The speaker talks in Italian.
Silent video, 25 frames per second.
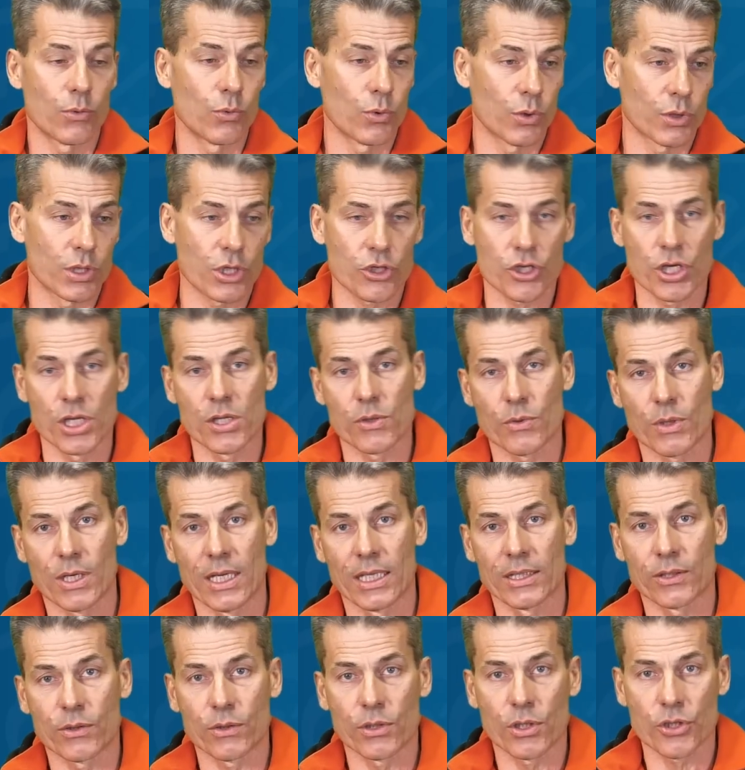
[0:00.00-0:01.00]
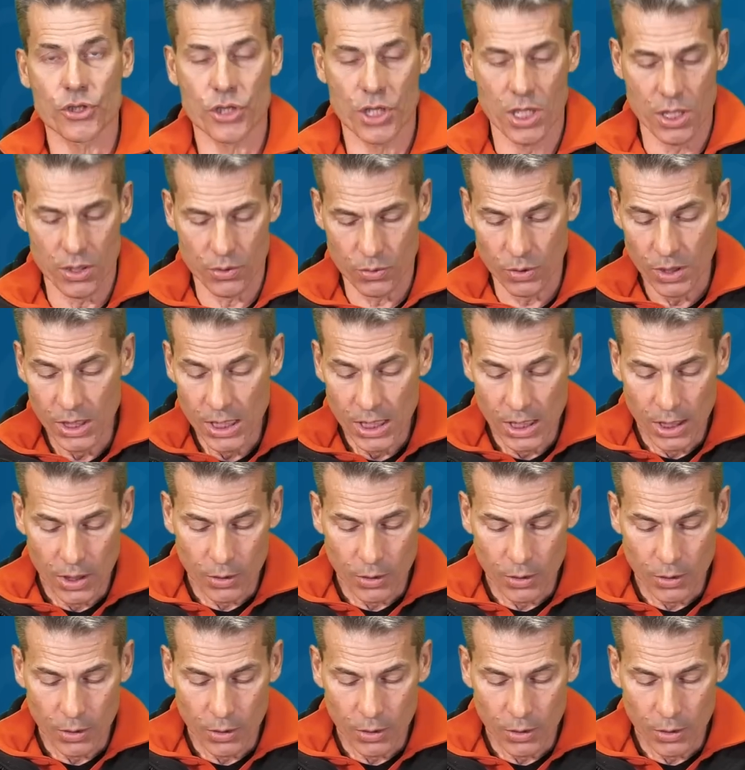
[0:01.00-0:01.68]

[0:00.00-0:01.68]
uno da 100 e l'altro da 100,